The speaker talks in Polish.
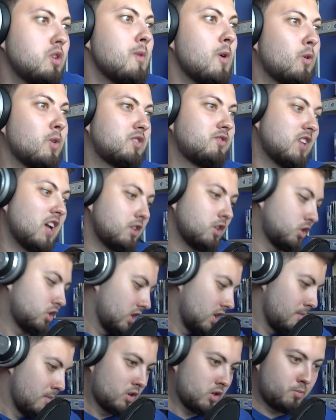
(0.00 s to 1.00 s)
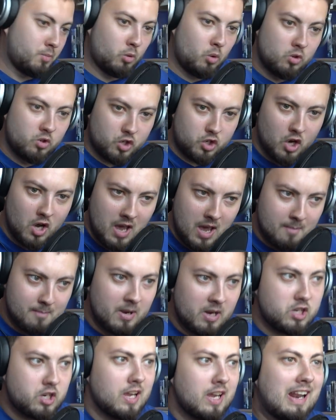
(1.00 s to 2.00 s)
nie mogłeś wsadzić, czyli nie mogłeś podłączyć
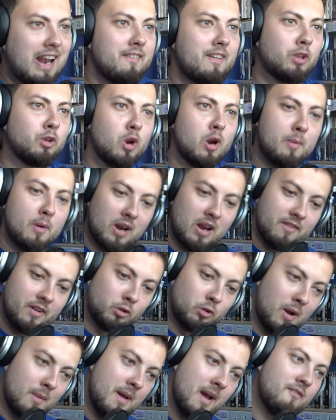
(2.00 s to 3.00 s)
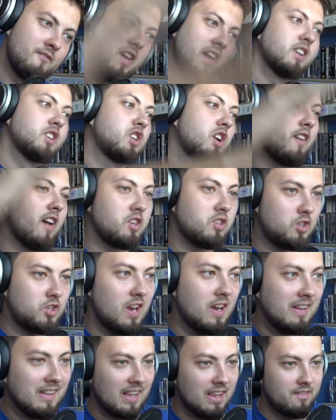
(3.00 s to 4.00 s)
myszki i klawiatury, bo klawiatura miała większe
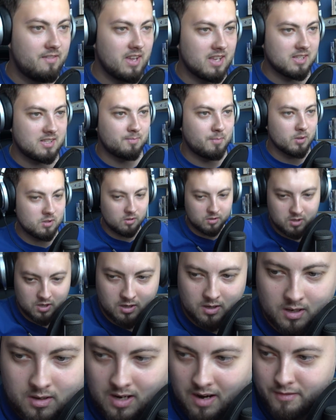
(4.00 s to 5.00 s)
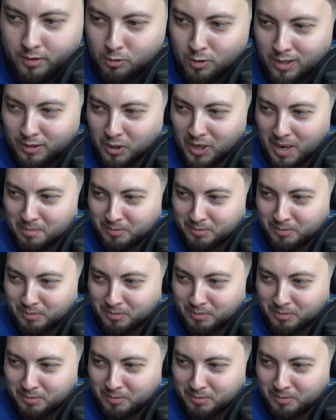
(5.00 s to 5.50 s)
wejście, więc po co ci klawiatura do